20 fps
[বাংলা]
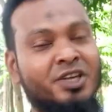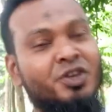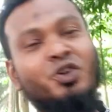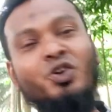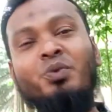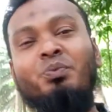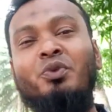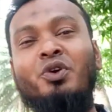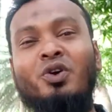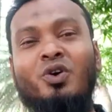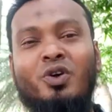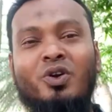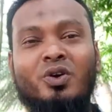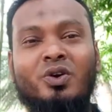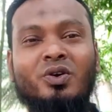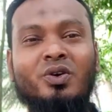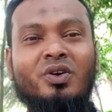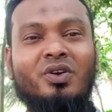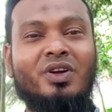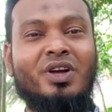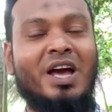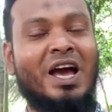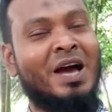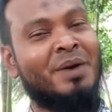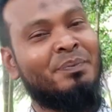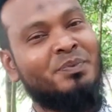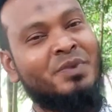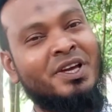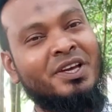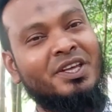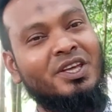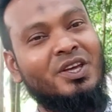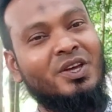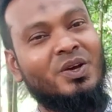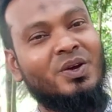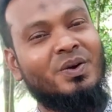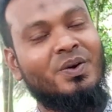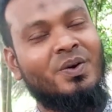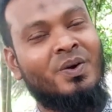তিন নম্বর হলো আপনাকে